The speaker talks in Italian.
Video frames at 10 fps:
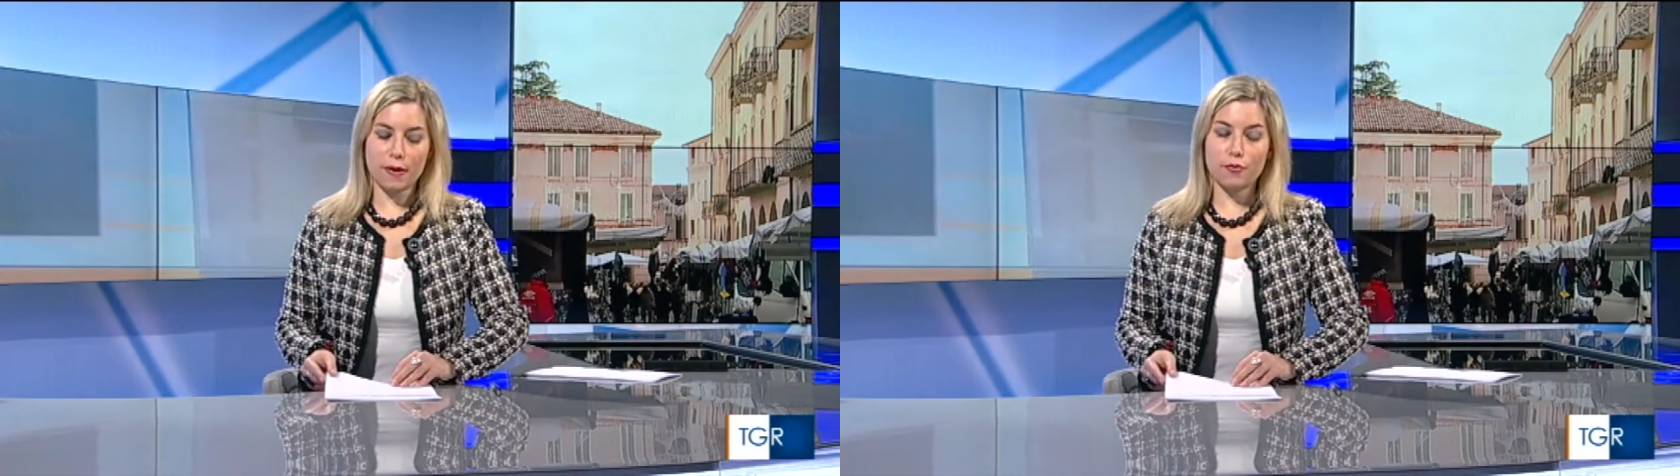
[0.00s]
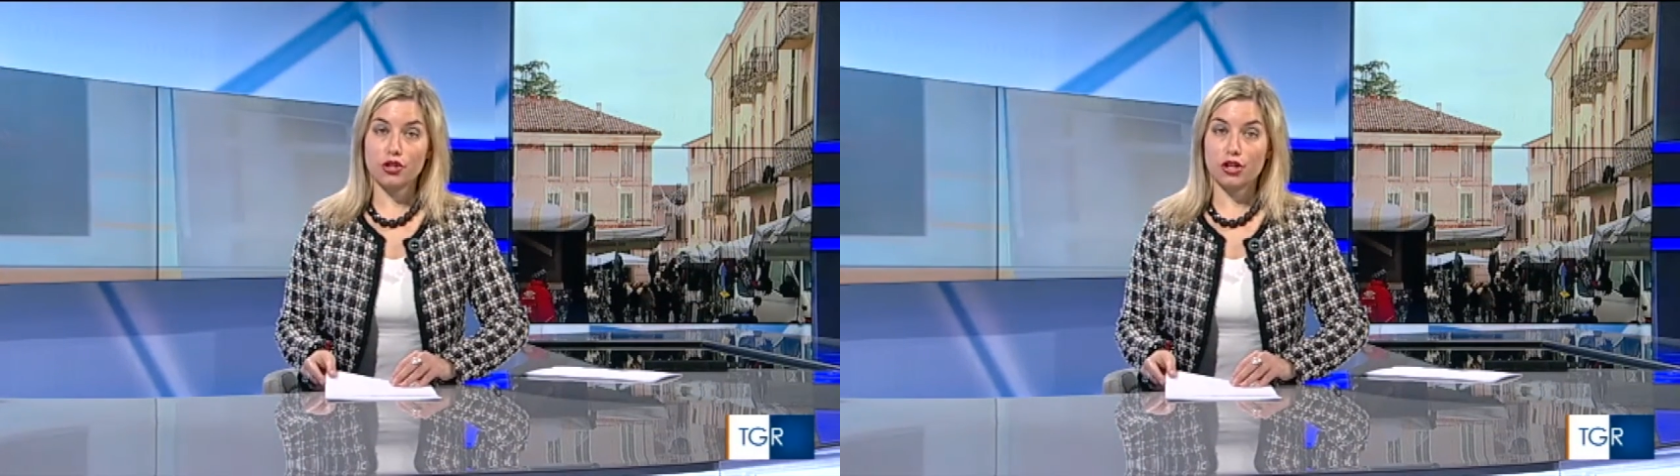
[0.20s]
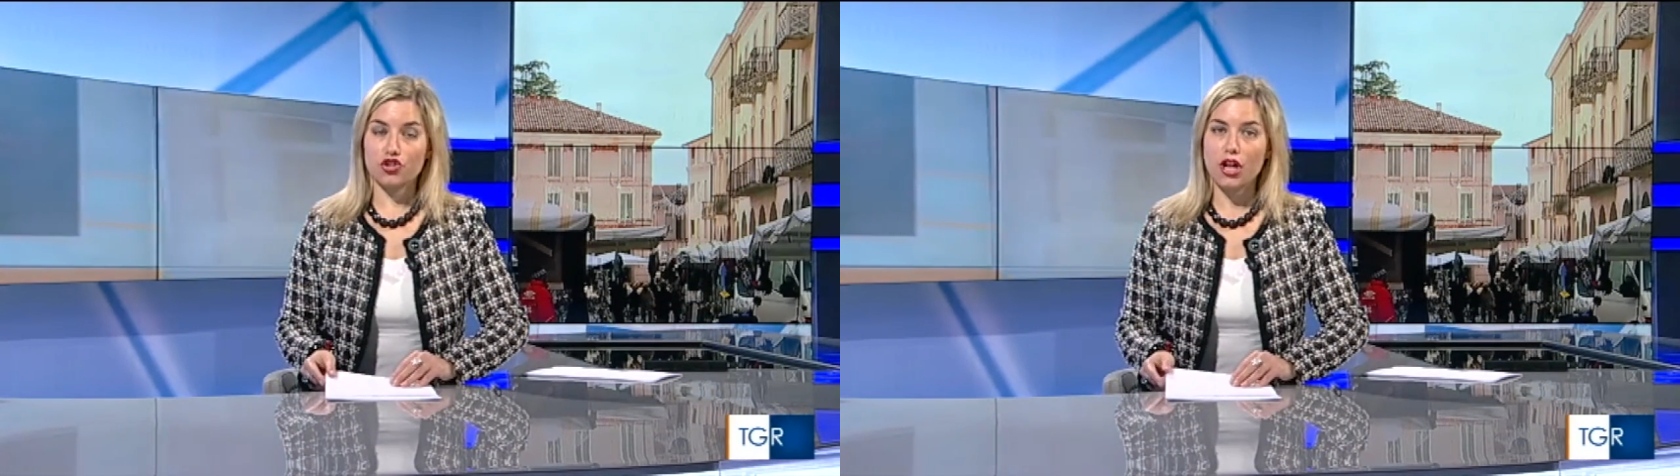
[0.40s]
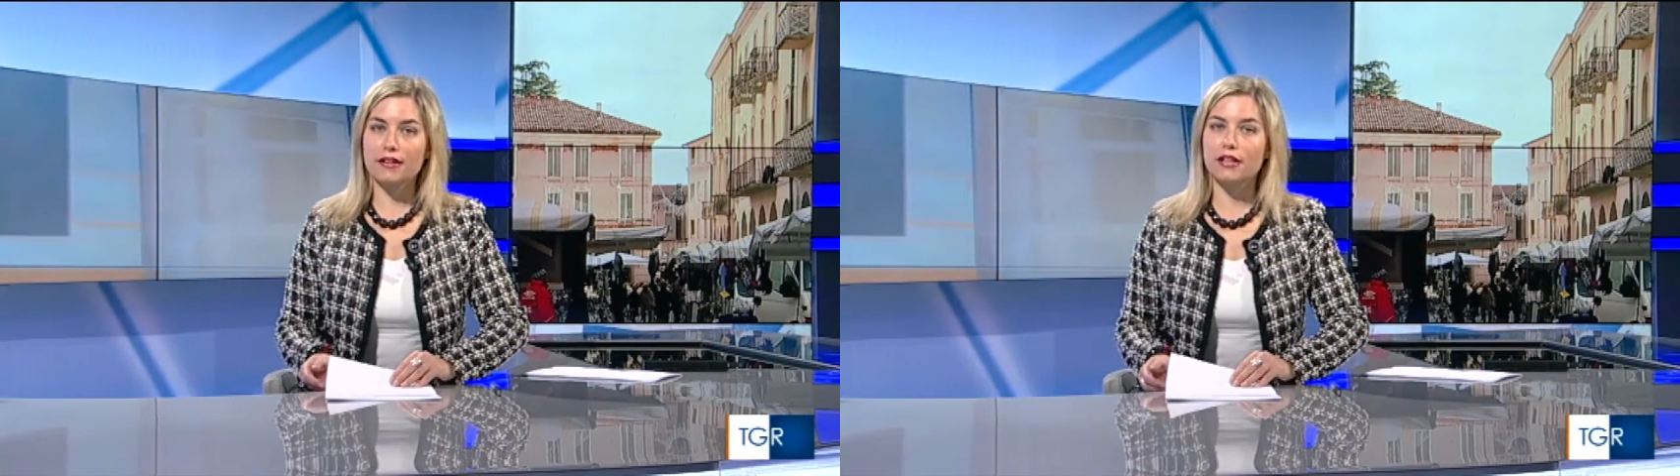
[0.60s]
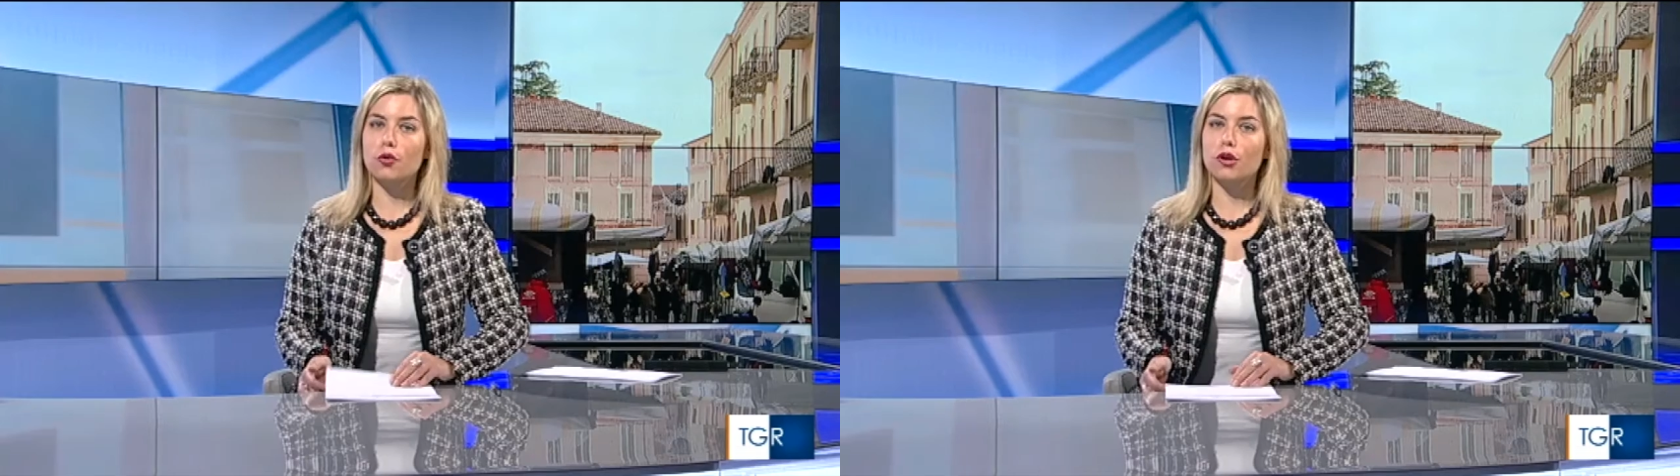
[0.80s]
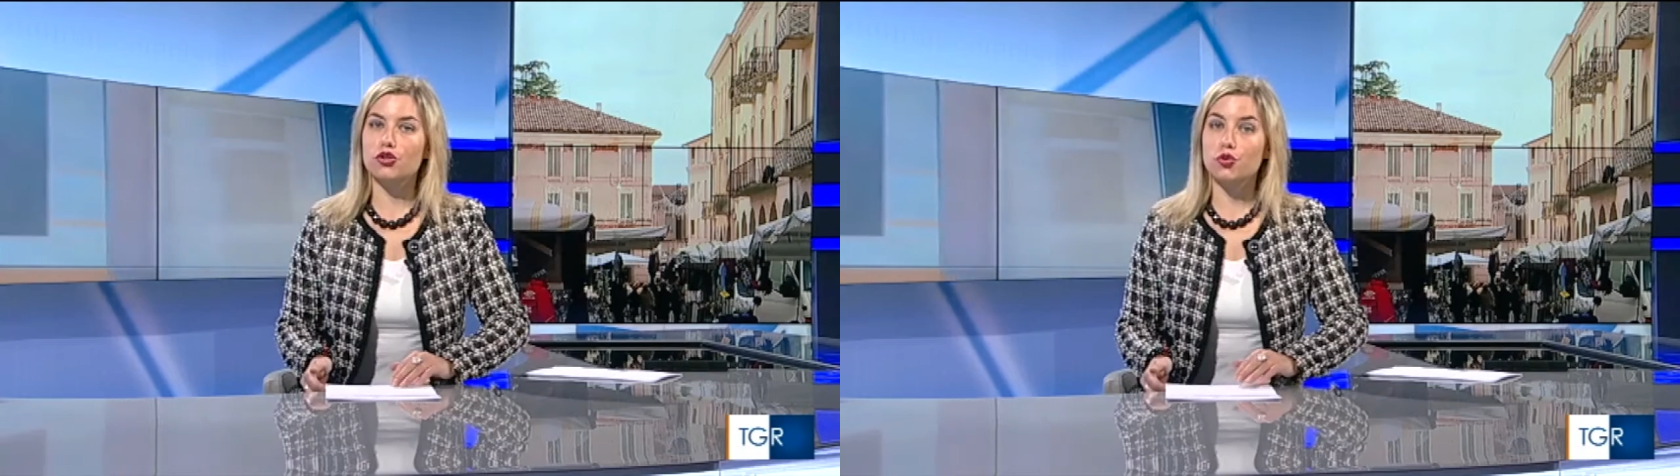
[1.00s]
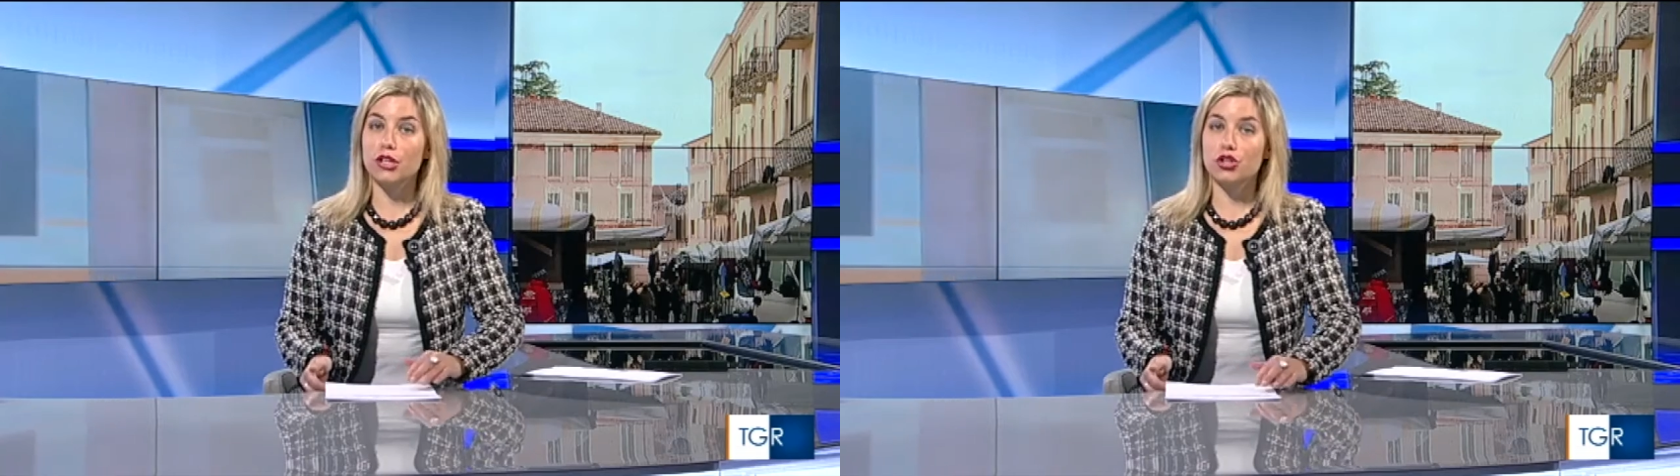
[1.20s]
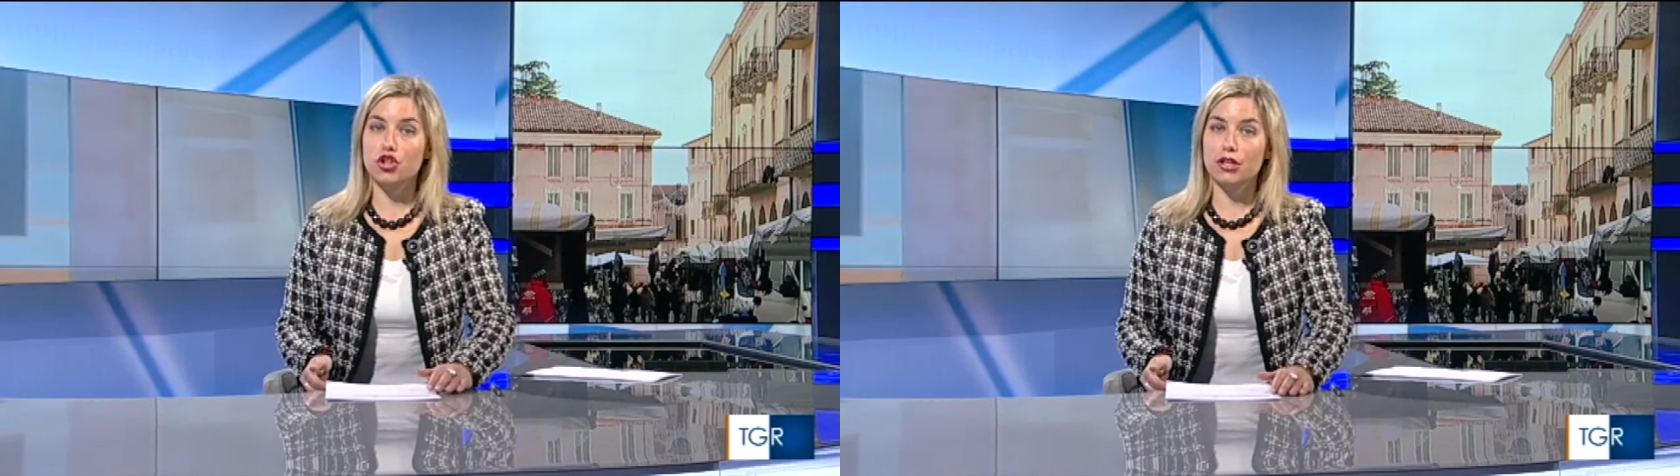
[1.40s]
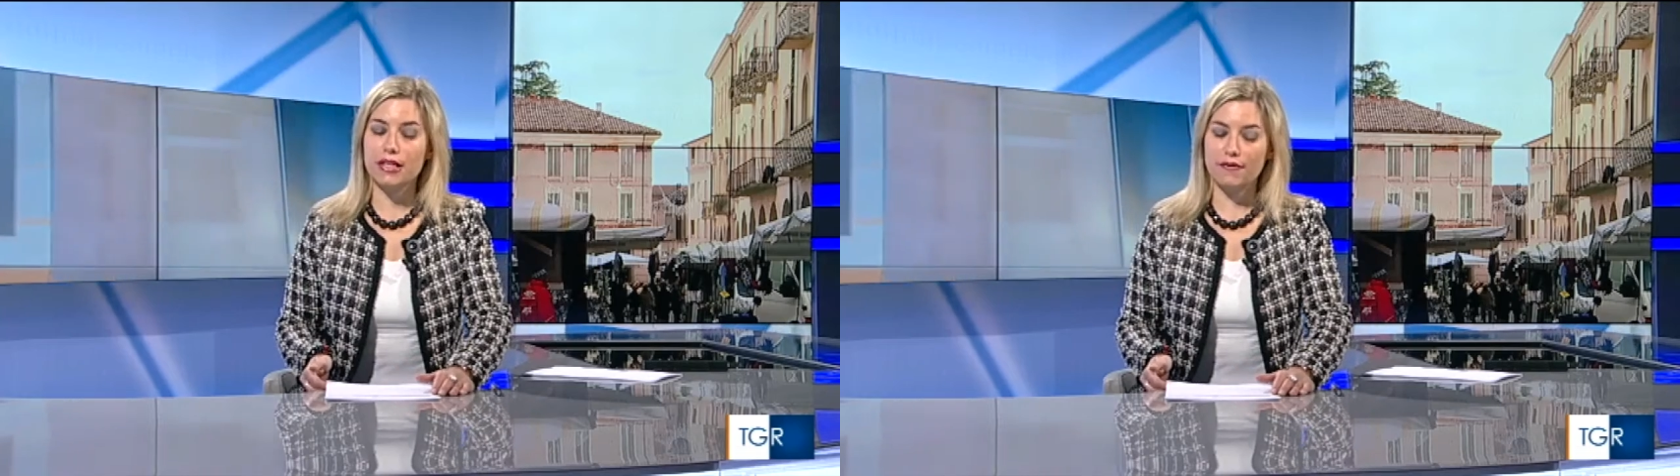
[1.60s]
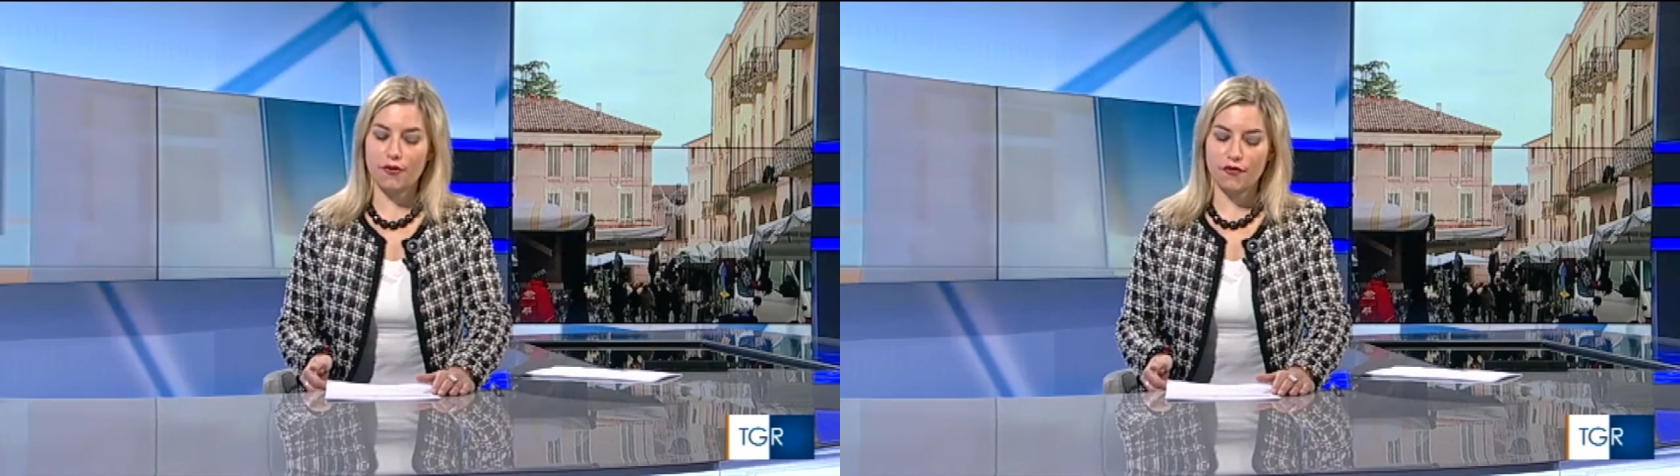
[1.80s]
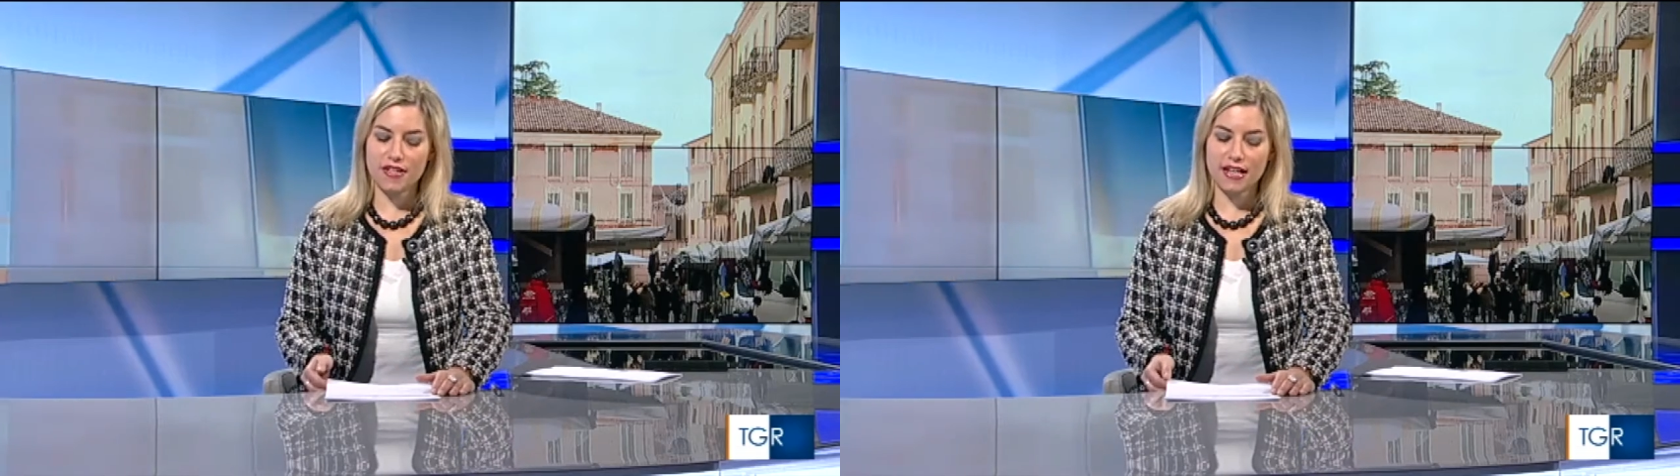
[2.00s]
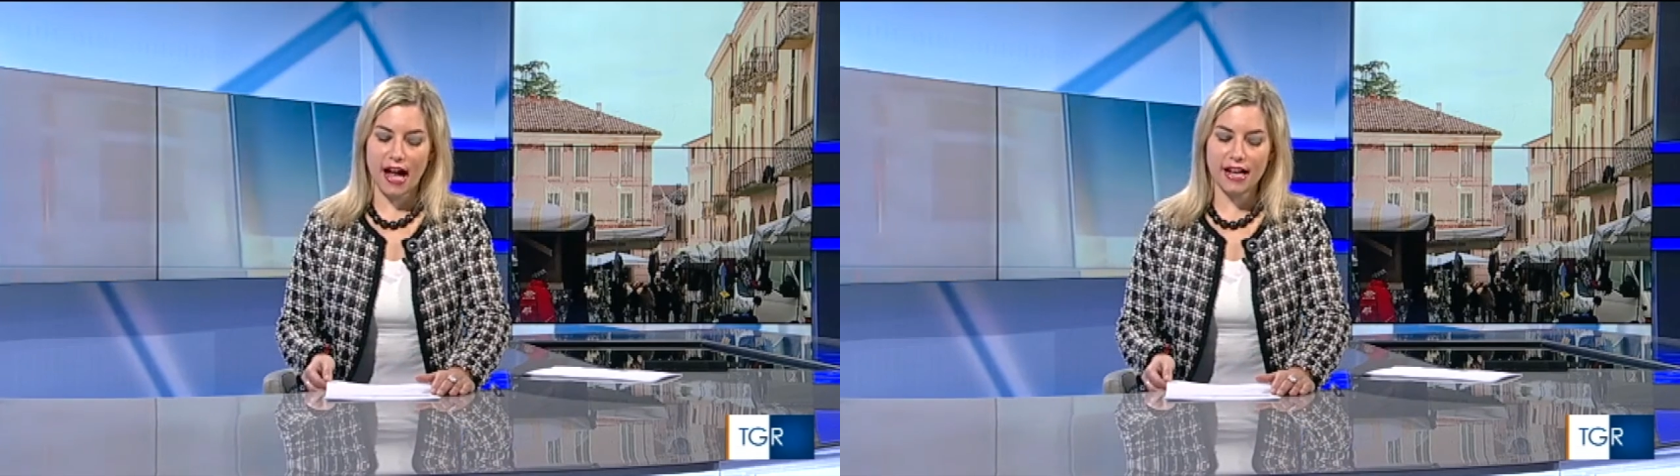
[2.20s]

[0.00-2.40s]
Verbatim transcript: energetico e sugli incentivi fiscali